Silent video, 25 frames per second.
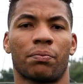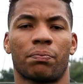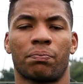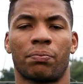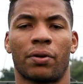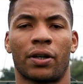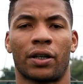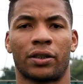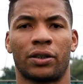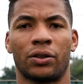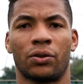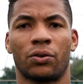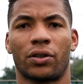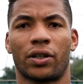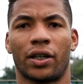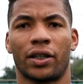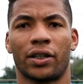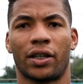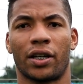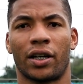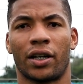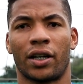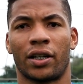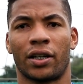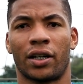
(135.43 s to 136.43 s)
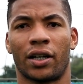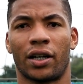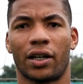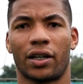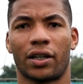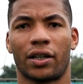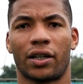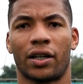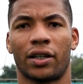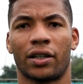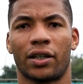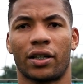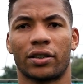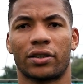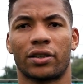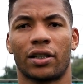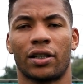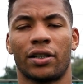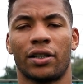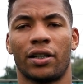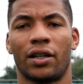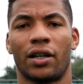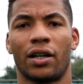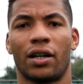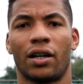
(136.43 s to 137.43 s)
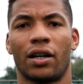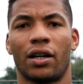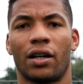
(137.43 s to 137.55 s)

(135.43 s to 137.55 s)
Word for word: partidos que hay que ganar, que hay que salir